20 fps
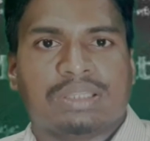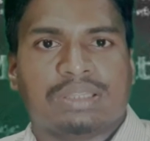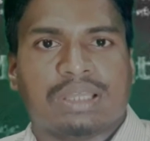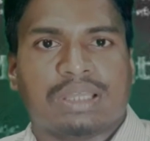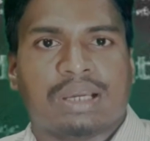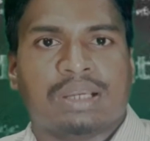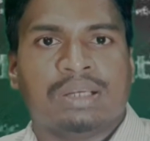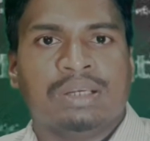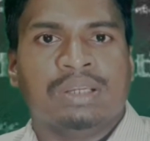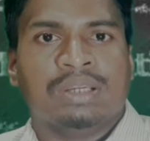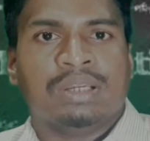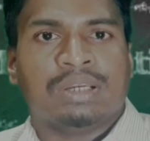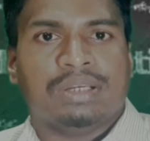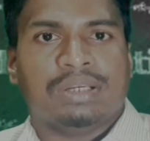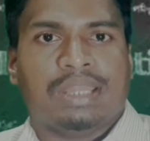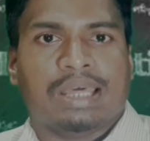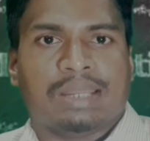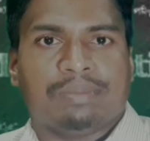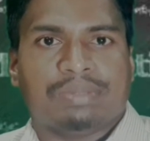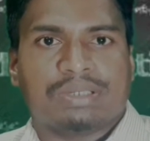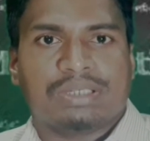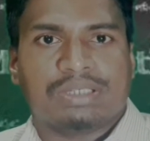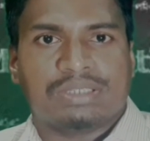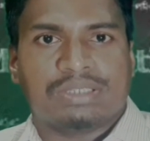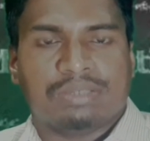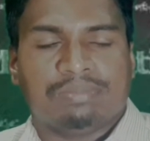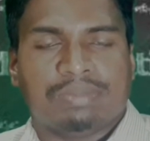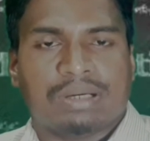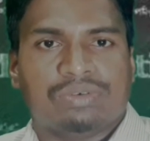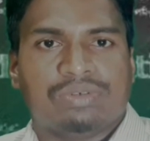তার ডান পাশে
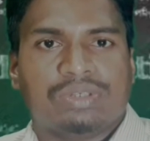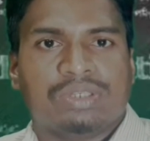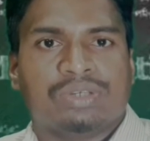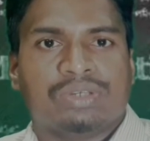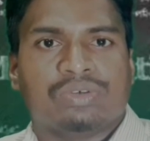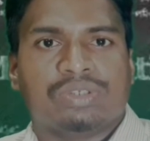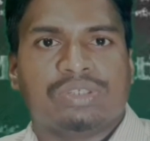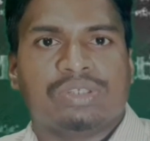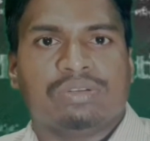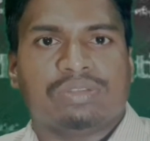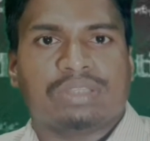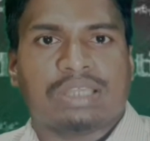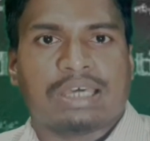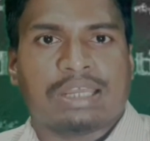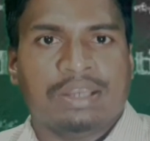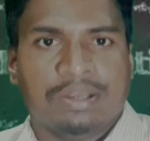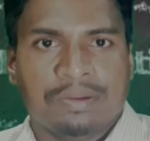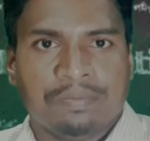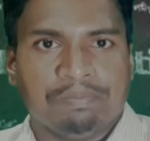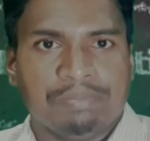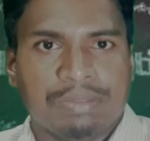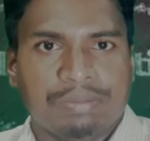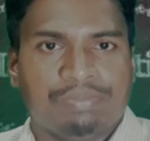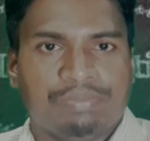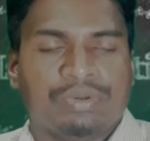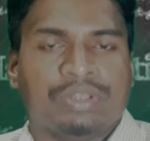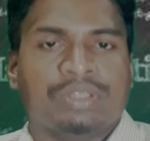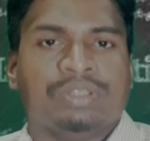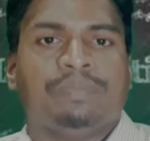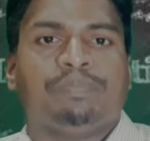যে বাহুটি রয়েছিল তার
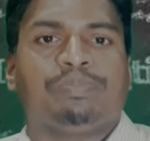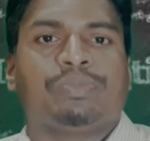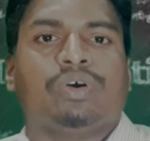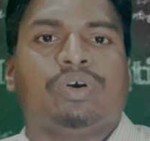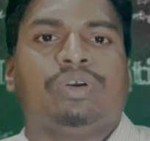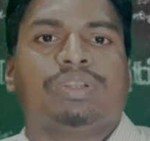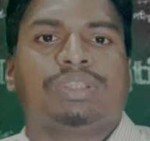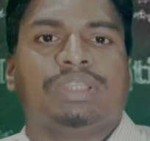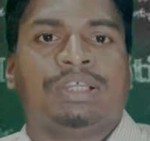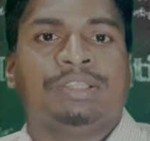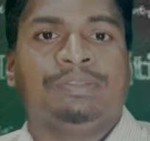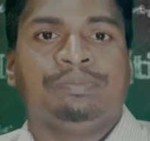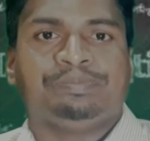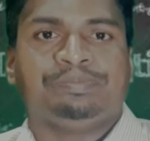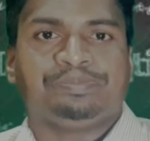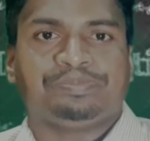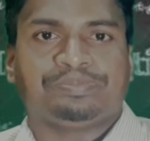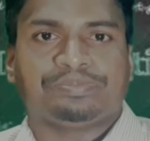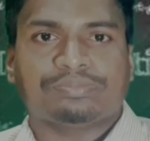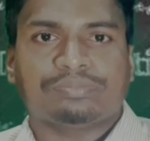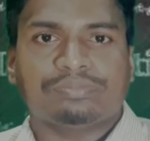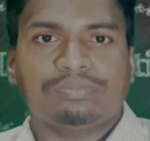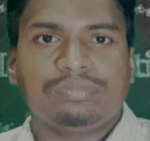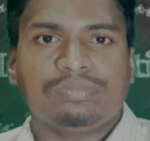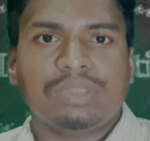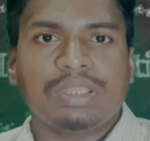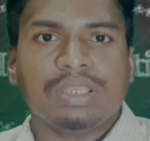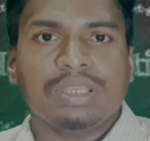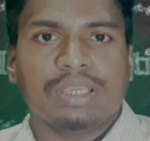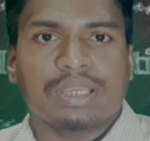বিপরীত অর্থাৎ
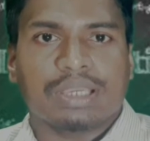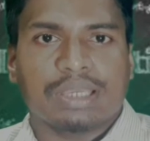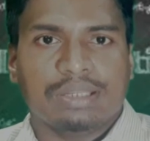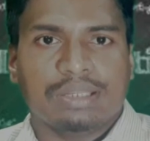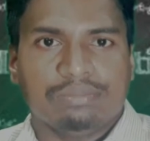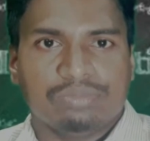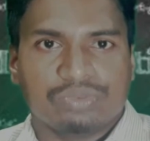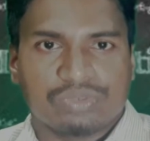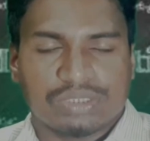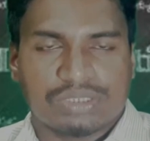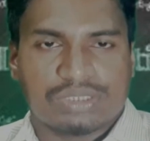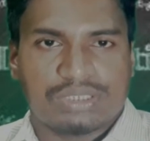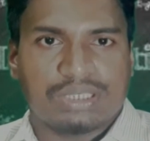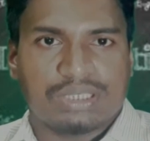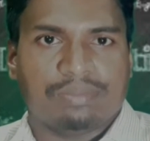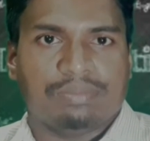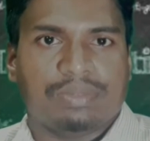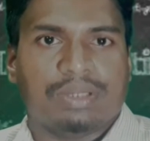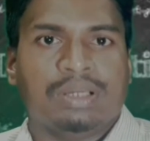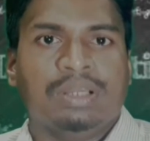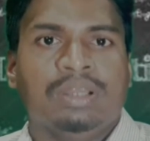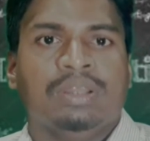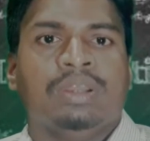এখানে বোঝাচ্ছি আমরা